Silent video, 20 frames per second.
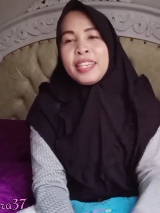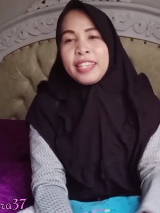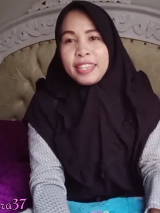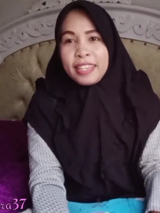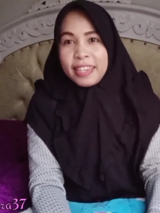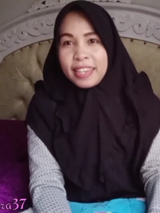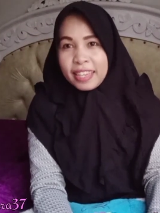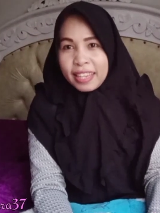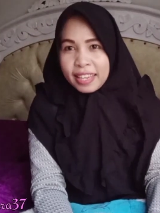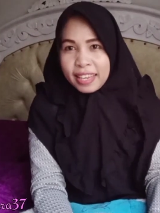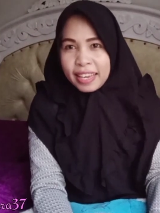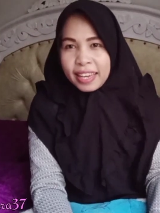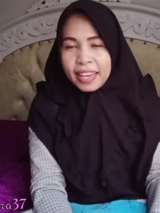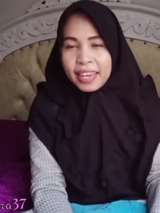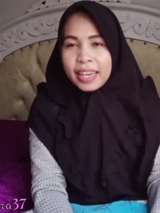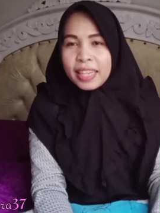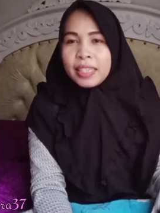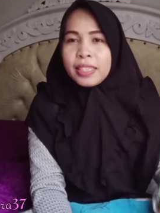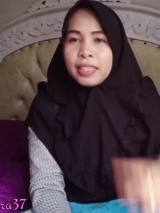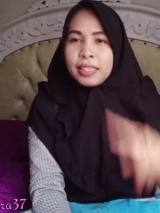Ya
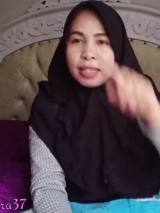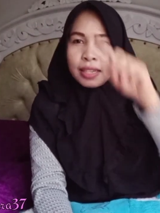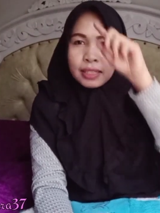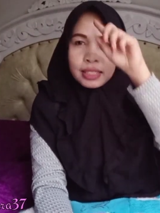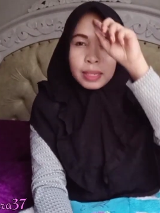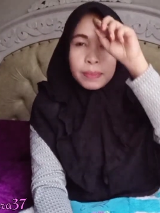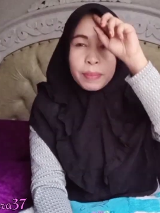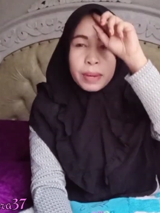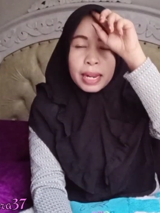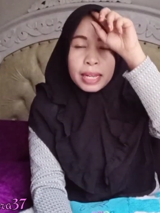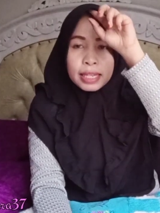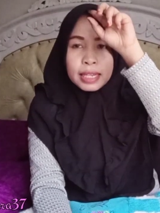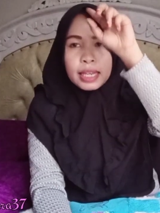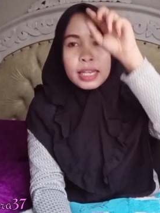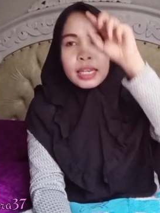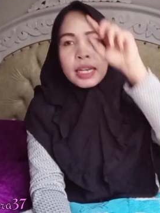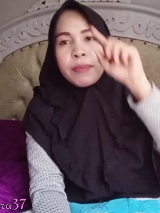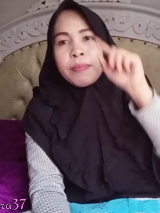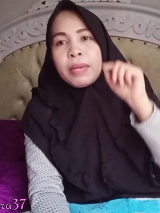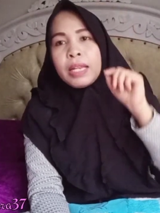kan? Ya, siapa lagi
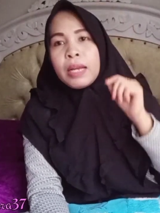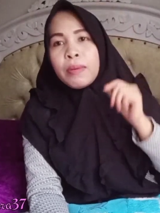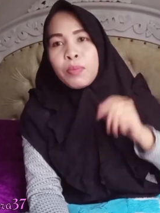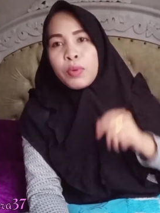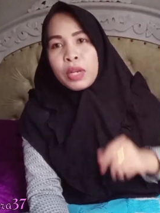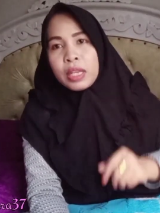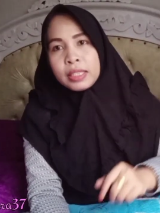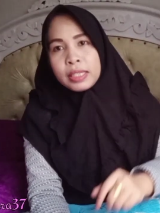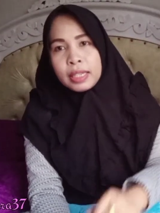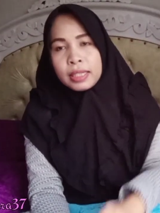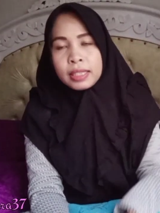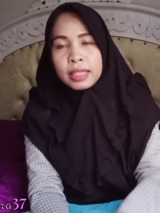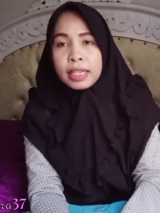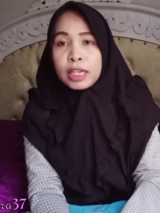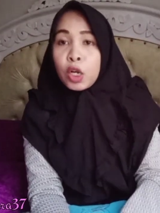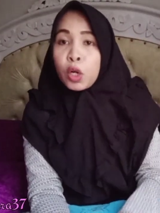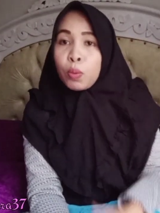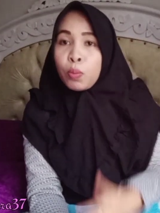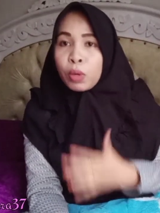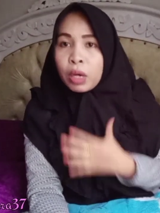yang akan bilang bunda cantik
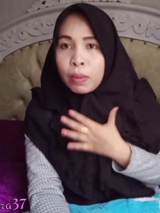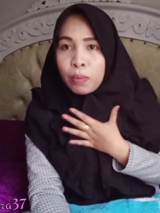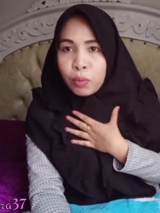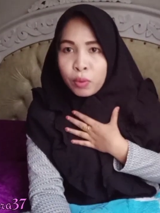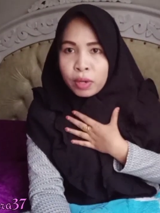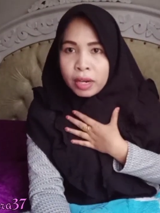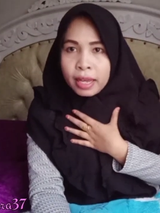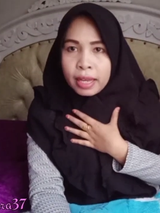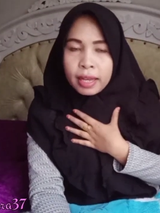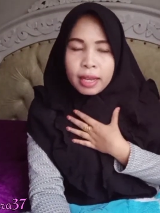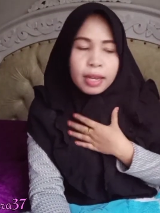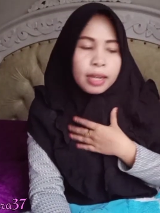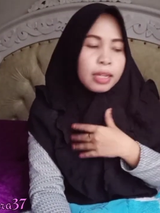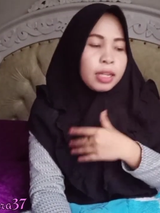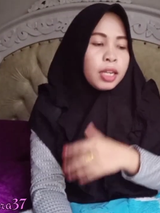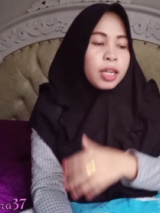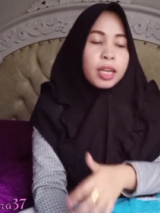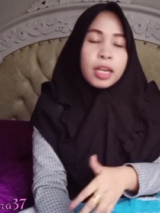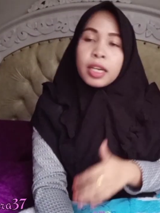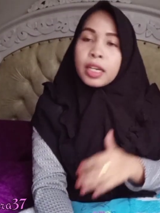Kalau bukan bunda ya
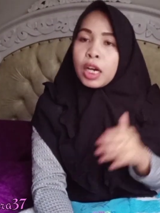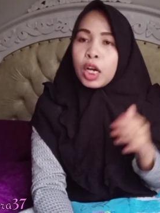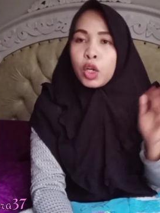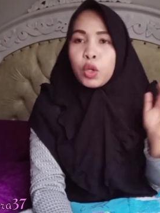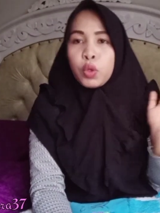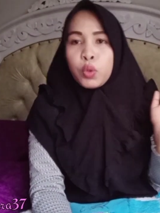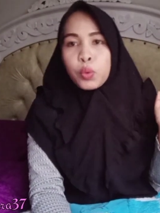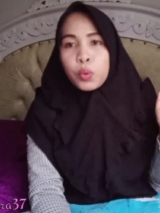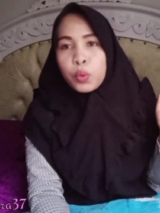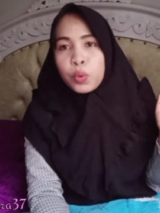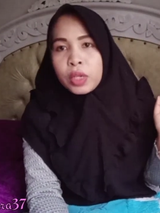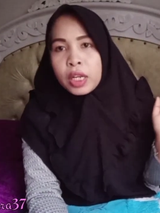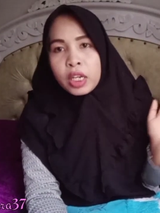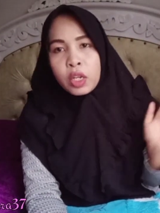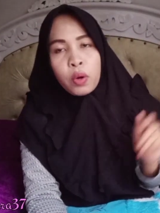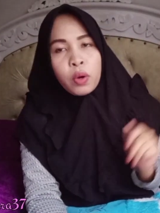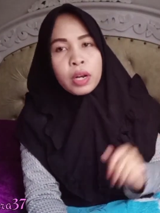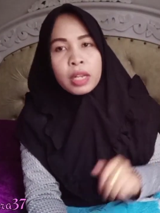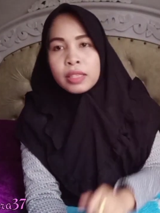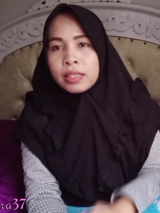Kalau nunggu dari
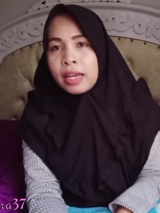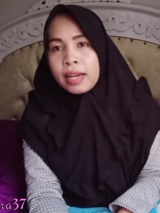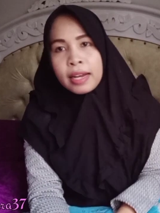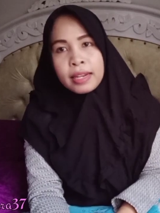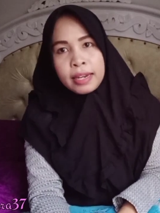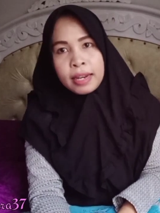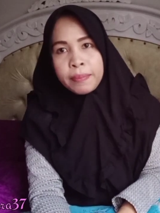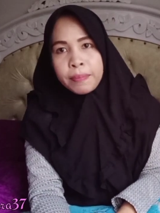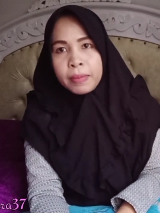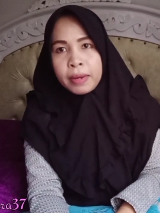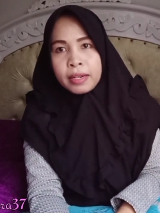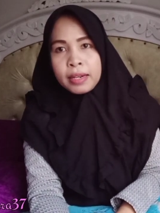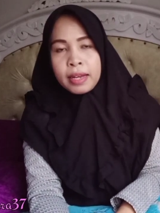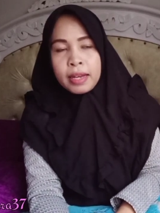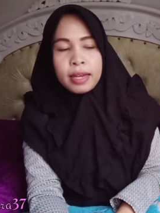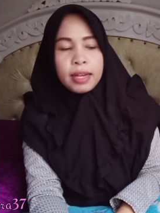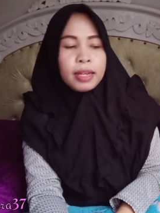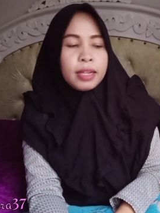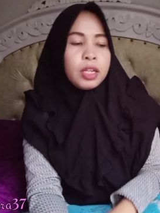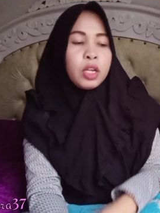orang tak akan
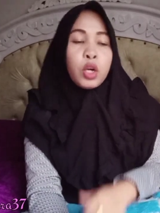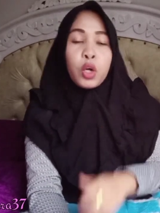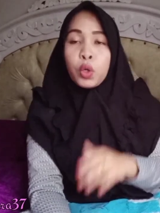ada